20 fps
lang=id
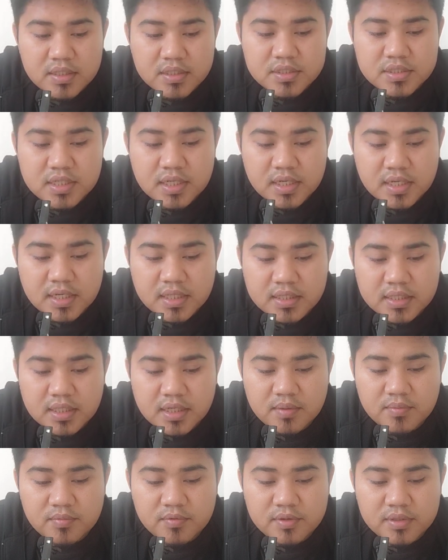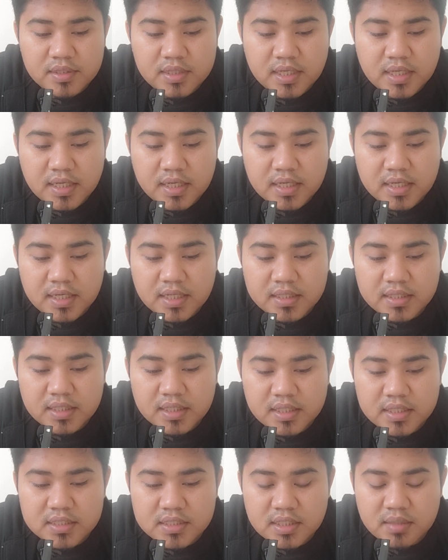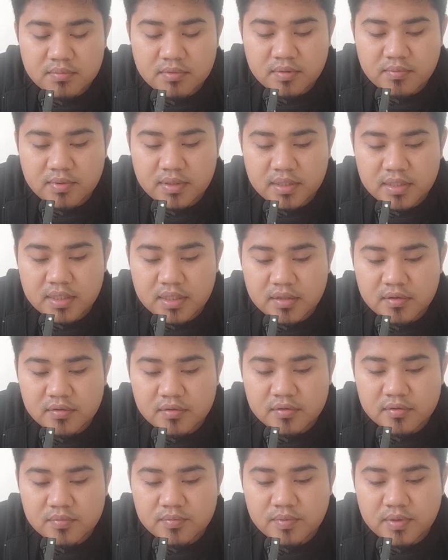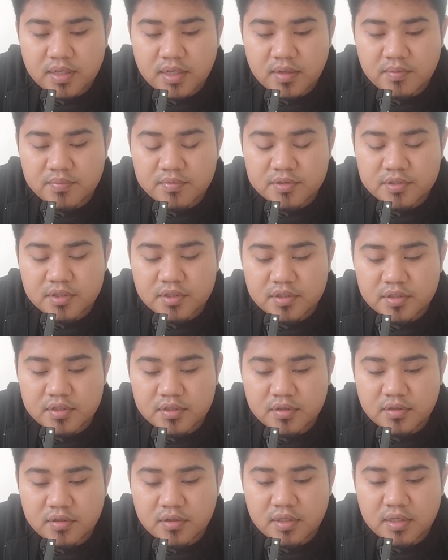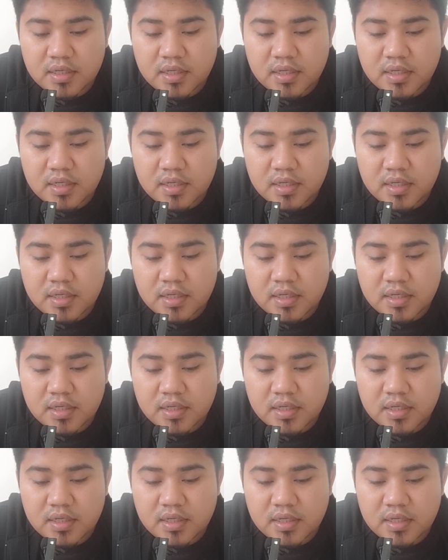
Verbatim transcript: syarat lamun diharkatan samemehna huruf kap contoh